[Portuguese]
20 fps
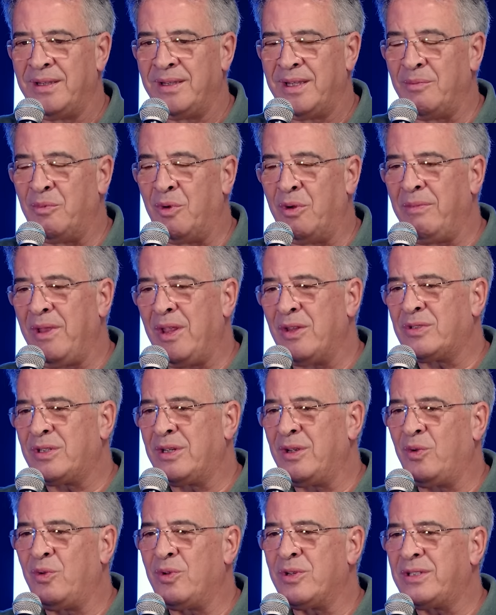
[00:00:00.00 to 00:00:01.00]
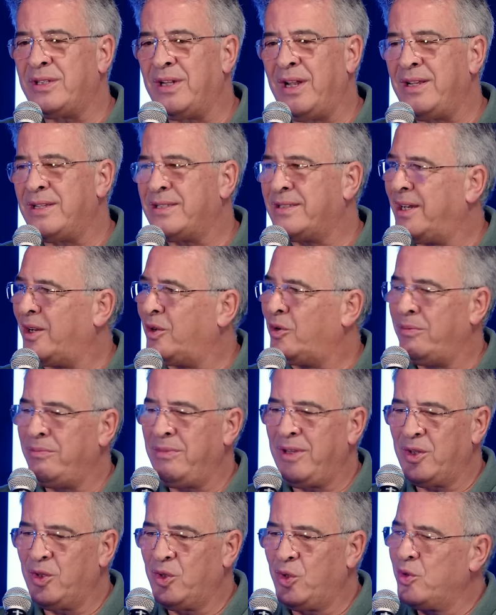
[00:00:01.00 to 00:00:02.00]
Tem momentos que eu gostaria de estar com a
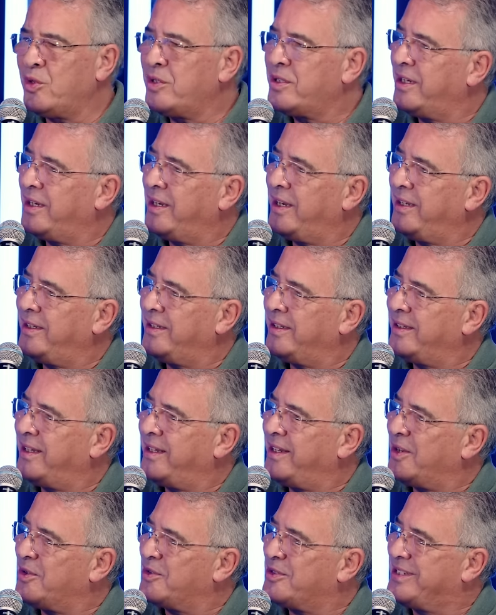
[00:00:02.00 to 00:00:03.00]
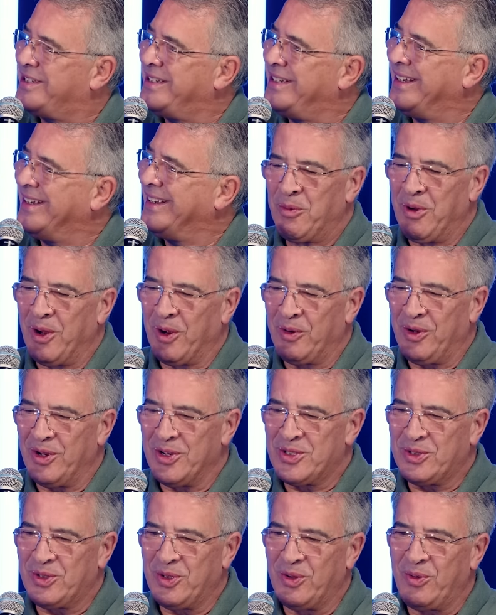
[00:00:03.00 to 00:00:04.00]
minha doce querida Neuzinha, com a qual
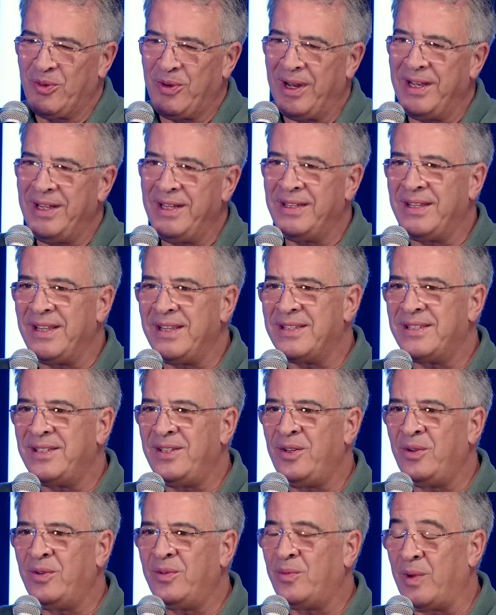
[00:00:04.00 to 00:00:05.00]
estou 45,